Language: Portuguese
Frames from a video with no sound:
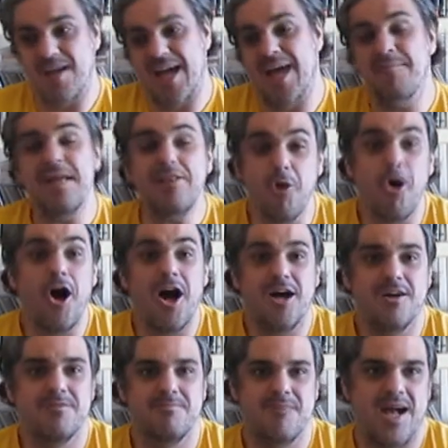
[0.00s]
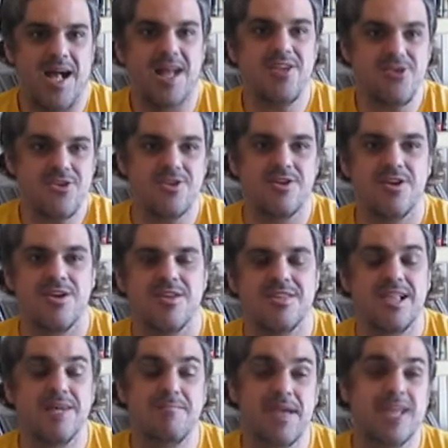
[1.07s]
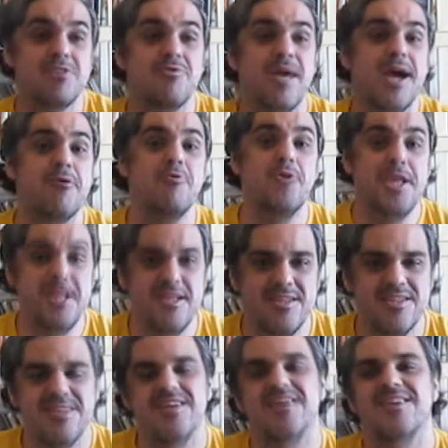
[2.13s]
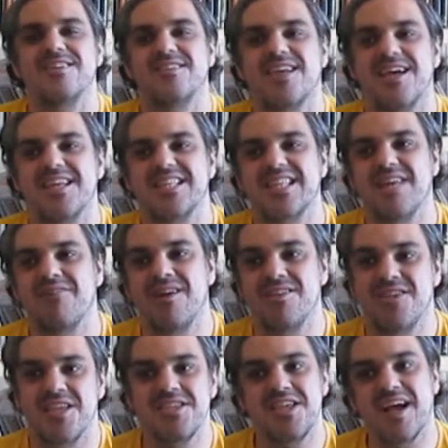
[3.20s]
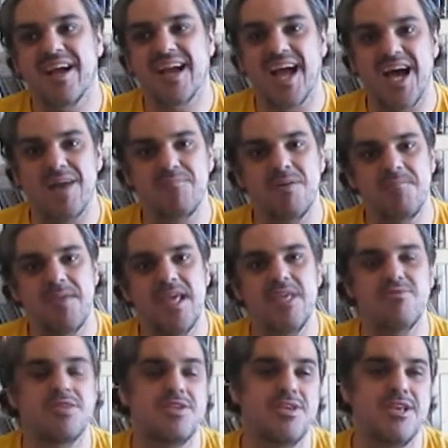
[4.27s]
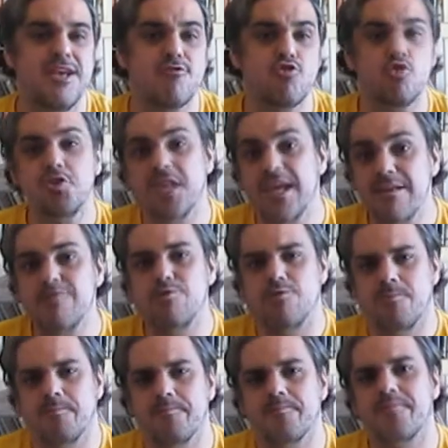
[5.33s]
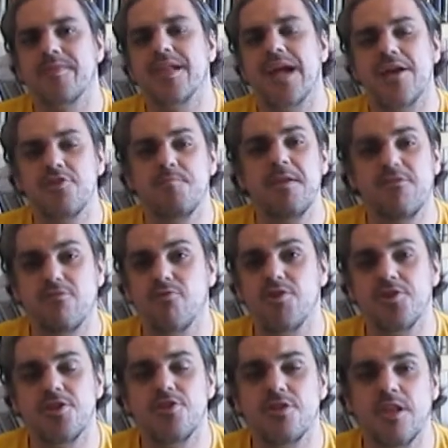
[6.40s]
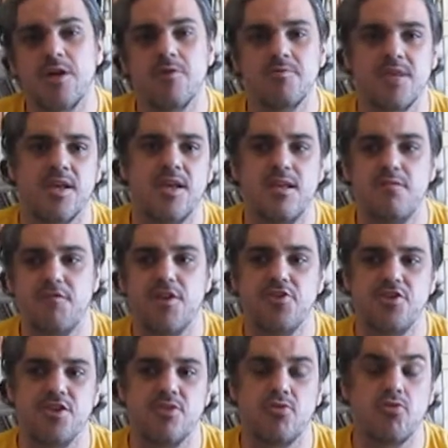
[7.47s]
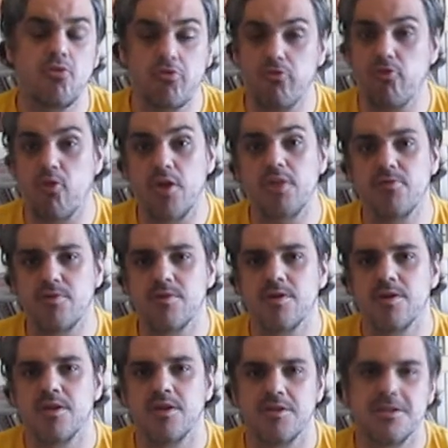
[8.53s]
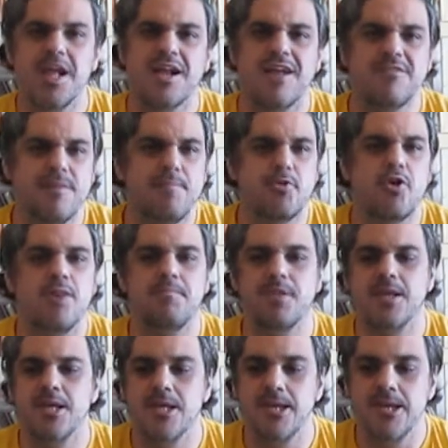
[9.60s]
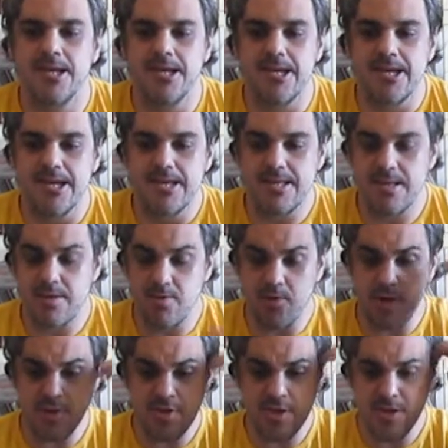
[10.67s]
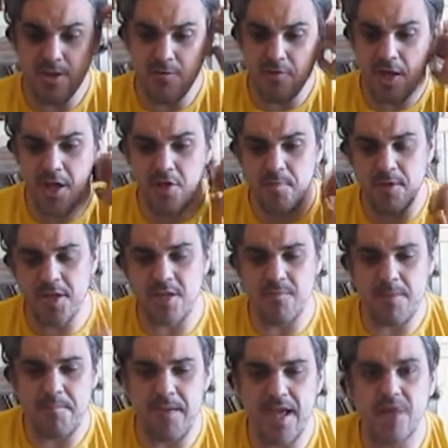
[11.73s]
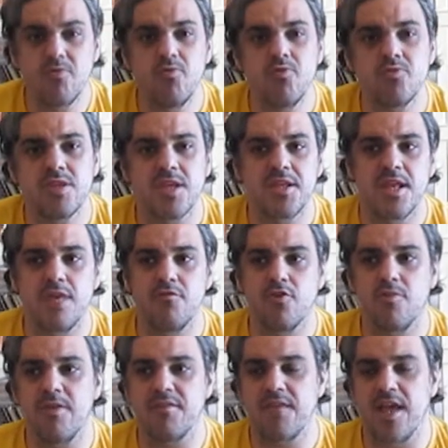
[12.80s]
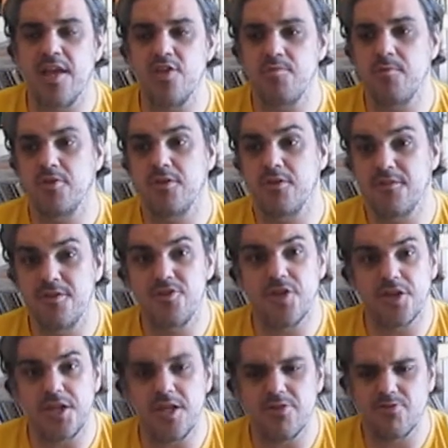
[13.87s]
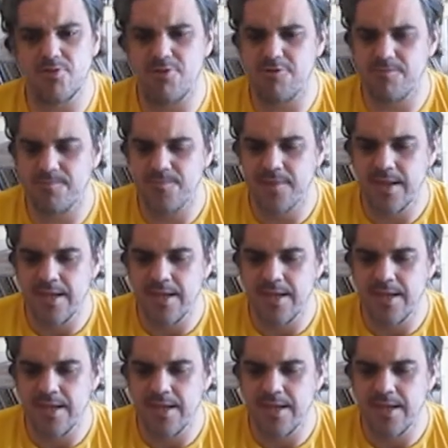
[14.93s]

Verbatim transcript: a melhor, mas também não é ruim. Né? Então a gente acaba meio que ajudando as pessoas que estão né, investindo no sonho da casa própria. E hoje eu vou responder uma pergunta, né? Eu vou começar a responder os inscritos